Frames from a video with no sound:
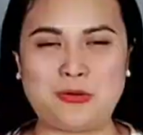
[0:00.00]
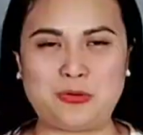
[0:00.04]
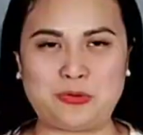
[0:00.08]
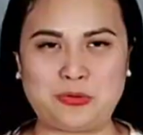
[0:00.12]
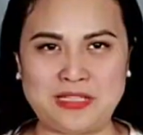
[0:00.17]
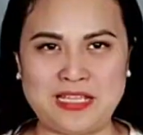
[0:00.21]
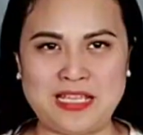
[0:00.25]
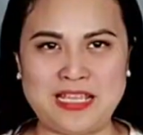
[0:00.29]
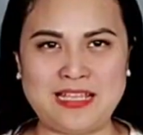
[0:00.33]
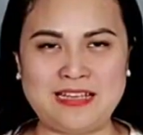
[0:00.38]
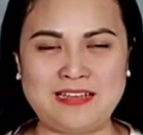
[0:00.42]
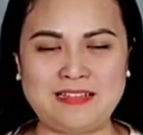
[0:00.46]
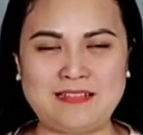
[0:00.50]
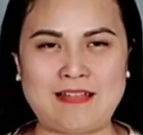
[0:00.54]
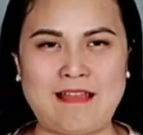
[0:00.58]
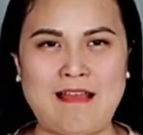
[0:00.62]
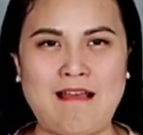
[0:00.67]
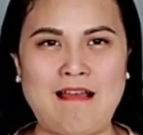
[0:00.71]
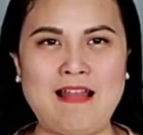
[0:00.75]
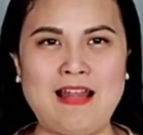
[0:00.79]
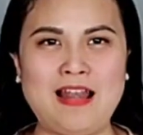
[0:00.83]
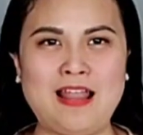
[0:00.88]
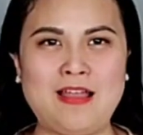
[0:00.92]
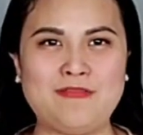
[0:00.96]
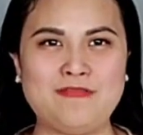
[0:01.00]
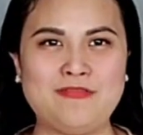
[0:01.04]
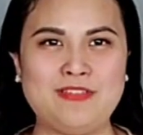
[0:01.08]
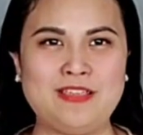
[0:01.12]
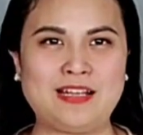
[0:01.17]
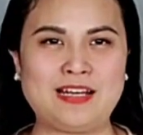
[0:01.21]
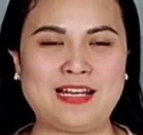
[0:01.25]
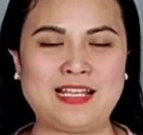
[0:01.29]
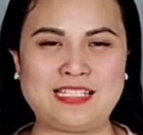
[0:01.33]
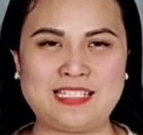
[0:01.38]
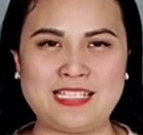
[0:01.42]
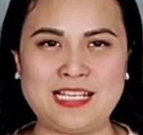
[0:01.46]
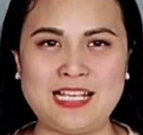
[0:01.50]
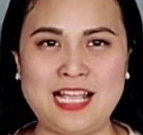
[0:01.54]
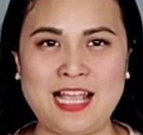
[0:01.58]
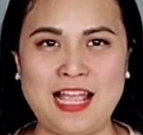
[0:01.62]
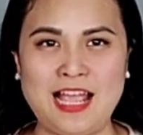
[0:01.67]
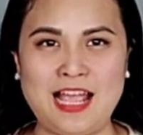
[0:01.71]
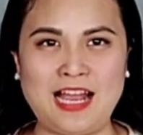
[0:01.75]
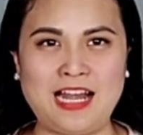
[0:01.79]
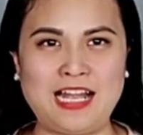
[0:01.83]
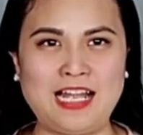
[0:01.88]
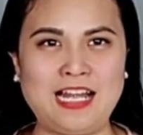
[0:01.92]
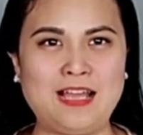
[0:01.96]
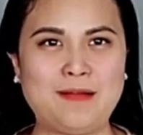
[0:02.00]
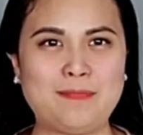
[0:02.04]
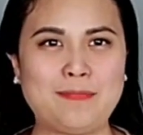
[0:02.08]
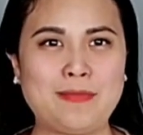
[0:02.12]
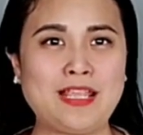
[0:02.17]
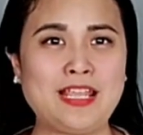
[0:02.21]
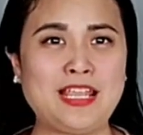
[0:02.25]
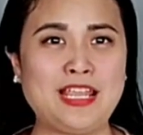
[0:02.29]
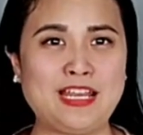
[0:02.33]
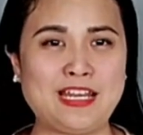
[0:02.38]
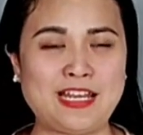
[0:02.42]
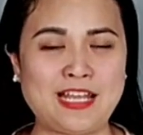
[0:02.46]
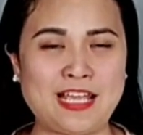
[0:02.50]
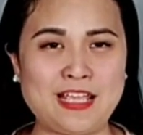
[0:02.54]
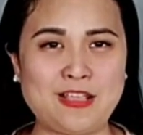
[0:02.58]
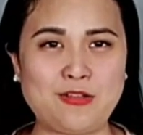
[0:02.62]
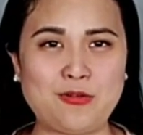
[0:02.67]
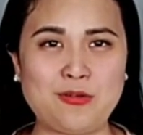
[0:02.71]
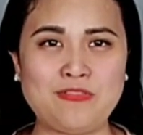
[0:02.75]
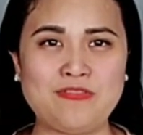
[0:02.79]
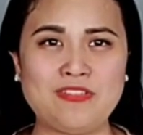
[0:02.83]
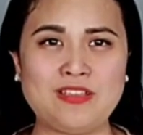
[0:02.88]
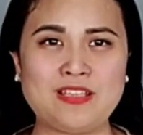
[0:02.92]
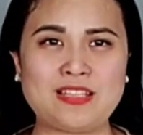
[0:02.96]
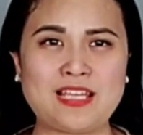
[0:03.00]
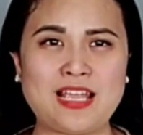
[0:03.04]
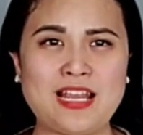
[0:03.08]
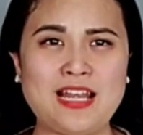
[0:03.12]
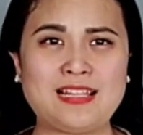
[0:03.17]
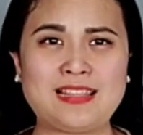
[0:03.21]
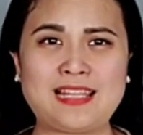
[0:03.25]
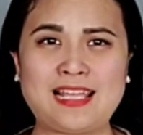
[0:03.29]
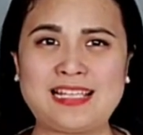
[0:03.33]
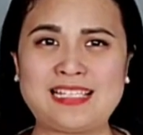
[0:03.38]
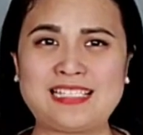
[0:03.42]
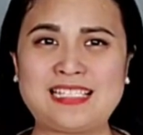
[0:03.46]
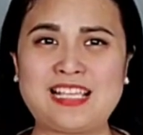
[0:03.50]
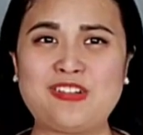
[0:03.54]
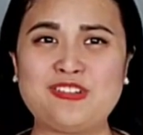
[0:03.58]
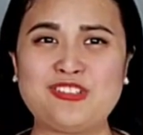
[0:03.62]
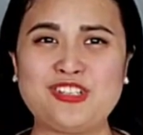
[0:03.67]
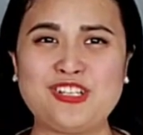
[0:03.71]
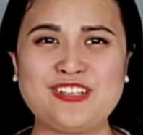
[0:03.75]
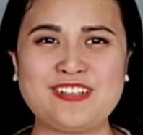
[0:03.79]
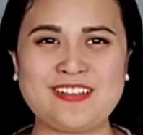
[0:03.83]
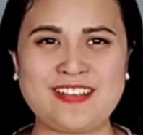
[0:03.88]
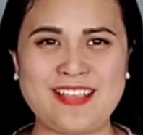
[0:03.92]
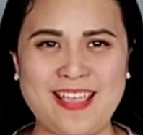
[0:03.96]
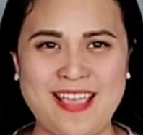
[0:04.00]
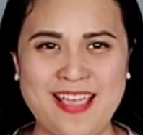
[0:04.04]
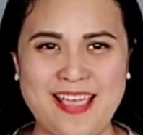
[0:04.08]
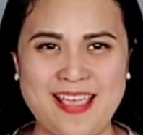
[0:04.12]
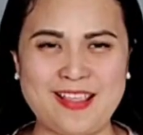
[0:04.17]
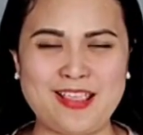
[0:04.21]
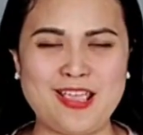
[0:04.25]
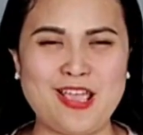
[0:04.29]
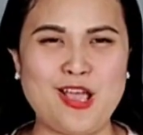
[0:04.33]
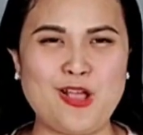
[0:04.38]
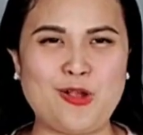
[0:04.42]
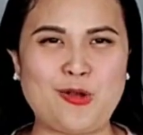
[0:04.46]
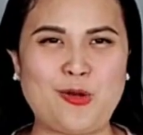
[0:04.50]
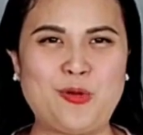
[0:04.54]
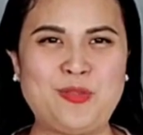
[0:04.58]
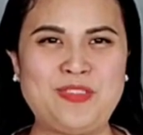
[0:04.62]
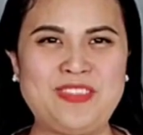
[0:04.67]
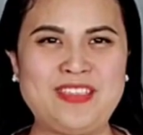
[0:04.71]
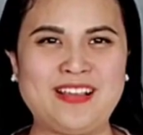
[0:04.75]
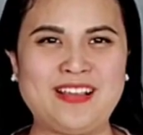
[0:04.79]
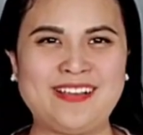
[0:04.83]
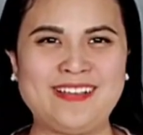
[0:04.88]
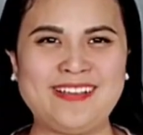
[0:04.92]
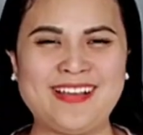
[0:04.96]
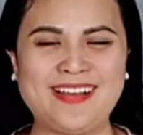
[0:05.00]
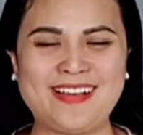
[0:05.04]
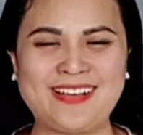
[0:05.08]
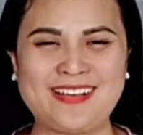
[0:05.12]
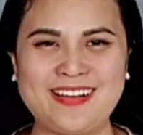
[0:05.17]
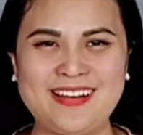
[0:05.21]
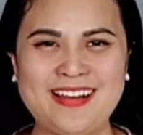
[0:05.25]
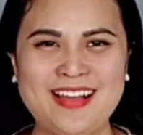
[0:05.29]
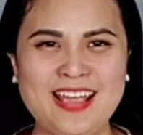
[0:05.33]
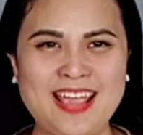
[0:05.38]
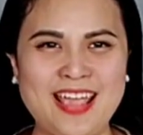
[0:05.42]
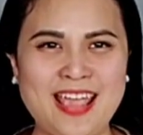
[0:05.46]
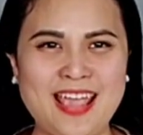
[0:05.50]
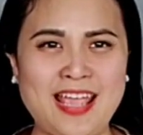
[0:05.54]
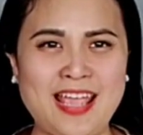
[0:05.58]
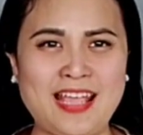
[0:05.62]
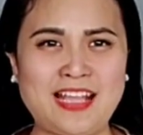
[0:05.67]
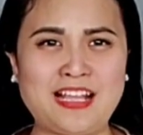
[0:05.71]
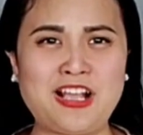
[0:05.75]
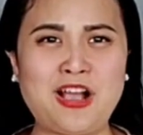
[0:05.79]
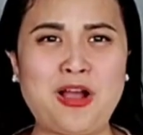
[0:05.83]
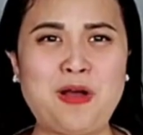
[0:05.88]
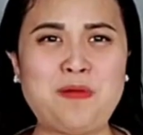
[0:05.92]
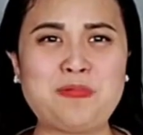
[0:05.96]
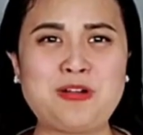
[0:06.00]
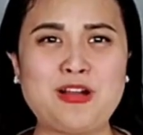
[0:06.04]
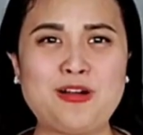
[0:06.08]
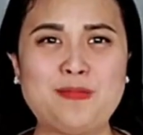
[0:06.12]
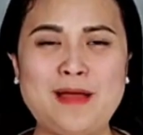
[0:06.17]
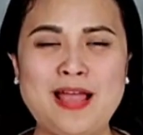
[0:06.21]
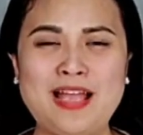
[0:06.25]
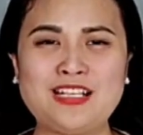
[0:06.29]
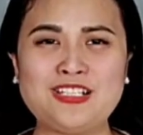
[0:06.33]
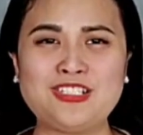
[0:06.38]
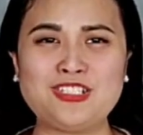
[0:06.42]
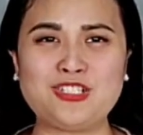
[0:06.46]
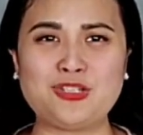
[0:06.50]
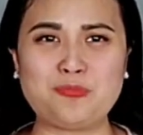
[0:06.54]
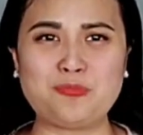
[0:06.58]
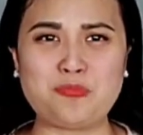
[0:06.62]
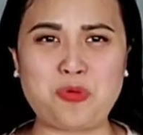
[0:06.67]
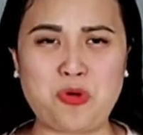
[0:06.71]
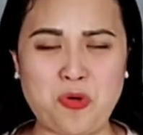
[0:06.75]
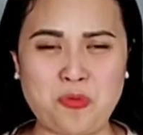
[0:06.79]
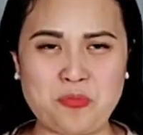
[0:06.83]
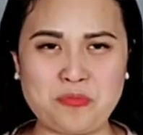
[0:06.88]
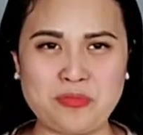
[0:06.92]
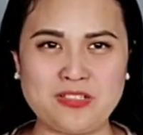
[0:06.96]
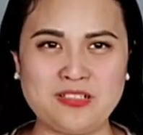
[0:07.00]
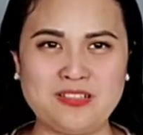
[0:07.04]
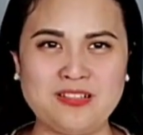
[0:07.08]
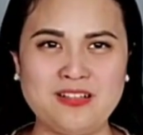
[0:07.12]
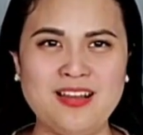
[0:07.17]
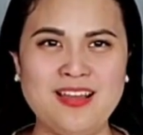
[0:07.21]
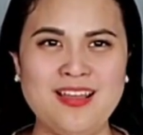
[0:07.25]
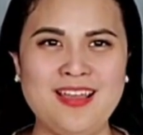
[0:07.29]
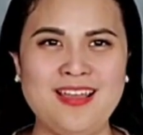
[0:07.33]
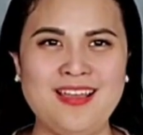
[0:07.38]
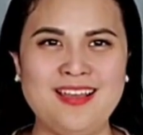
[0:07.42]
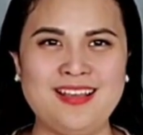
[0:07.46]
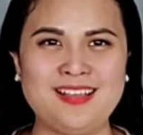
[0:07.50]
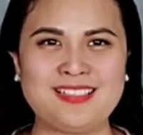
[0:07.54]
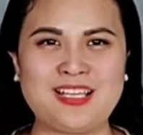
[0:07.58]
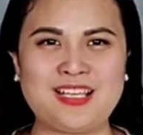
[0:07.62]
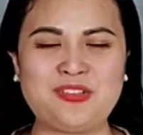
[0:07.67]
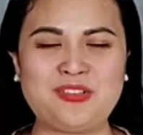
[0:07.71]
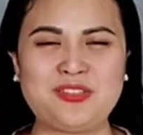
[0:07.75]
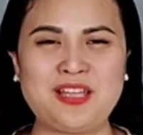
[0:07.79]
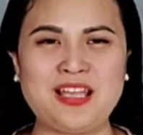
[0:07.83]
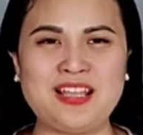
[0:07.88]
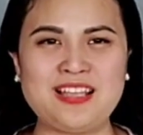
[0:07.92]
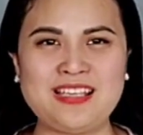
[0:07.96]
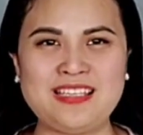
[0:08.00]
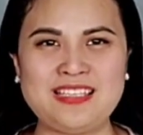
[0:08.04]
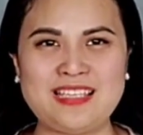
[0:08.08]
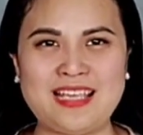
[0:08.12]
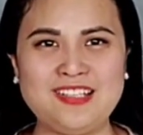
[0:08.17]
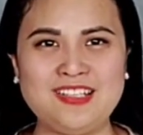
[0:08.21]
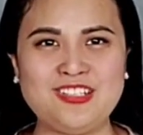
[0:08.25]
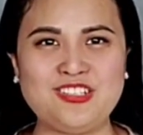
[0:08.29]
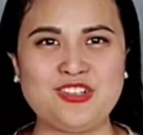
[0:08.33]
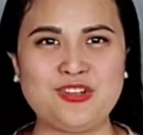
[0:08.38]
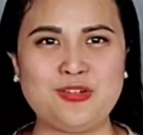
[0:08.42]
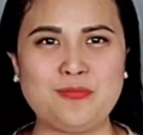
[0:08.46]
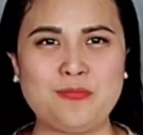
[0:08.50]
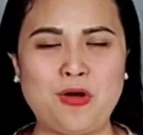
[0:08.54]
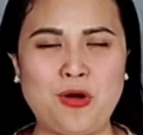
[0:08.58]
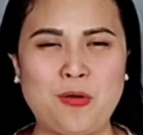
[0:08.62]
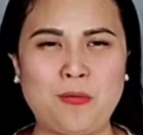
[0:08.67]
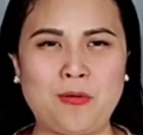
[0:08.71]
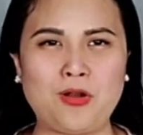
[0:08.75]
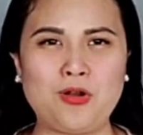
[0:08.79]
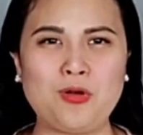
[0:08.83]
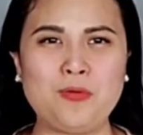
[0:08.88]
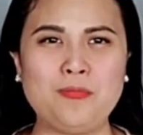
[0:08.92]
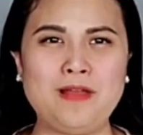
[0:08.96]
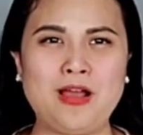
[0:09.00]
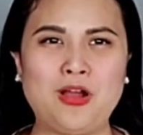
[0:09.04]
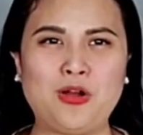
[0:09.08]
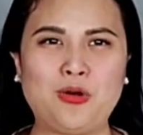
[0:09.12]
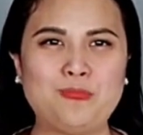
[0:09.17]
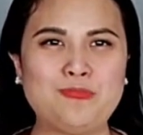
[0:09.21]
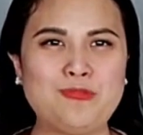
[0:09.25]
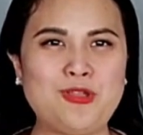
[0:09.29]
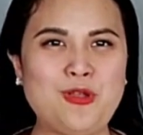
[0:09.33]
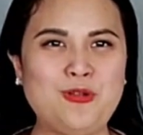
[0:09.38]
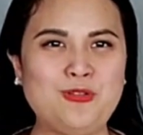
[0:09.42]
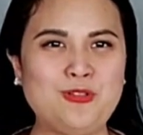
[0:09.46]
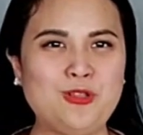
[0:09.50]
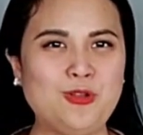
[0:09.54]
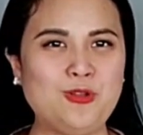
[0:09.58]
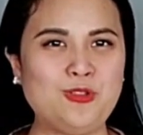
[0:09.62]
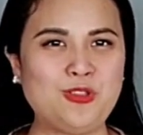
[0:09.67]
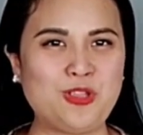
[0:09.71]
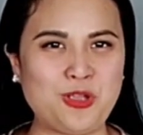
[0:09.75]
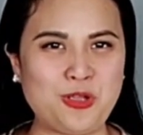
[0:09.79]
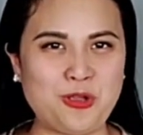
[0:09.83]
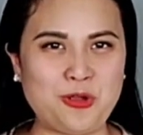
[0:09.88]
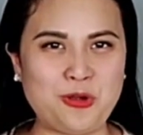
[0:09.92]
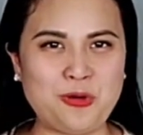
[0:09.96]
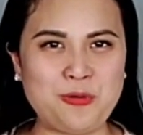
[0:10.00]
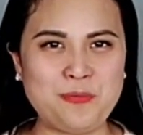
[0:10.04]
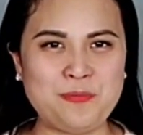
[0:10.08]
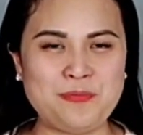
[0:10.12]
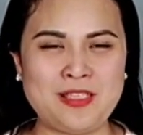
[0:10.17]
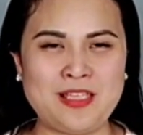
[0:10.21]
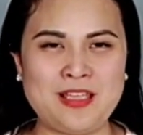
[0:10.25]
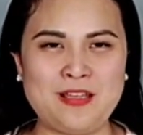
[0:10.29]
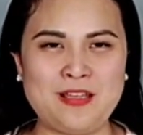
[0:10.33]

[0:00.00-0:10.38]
đầu tiên đó là việc là chắc hẳn là mấy ngày nay quý vị thấy là tại sao trên kệ của những à, cửa hàng không có bán sữa bột nữa. Sao tới cái dãy sữa bột là lúc nào cũng thiếu thiếu thiếu.